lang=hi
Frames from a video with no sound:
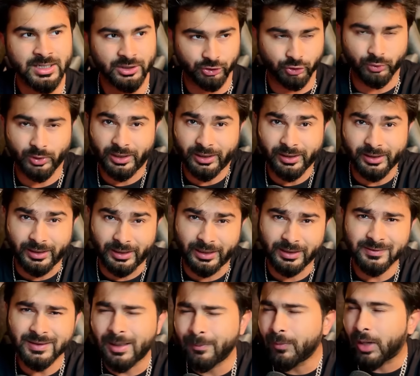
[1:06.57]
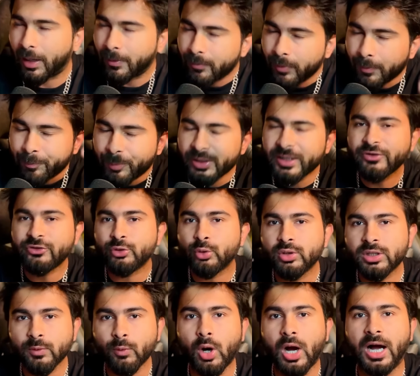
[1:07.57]
यूनाइटेड के अगेंस्ट आई एम प्रेटी श्योर
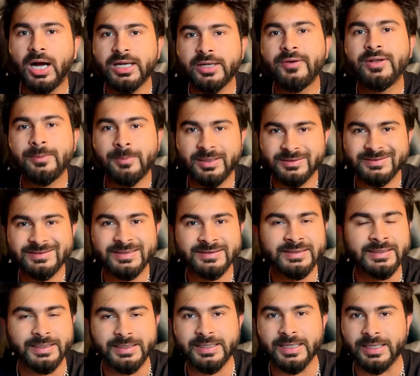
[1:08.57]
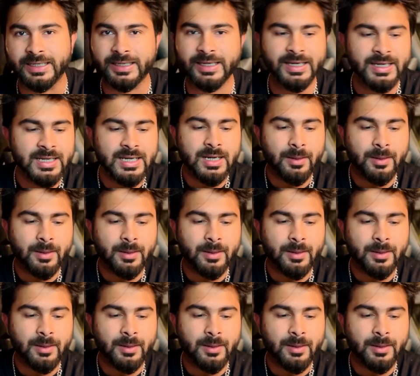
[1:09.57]
कि वो आगे वाले मैचेस ऐसे नहीं खेलेंगे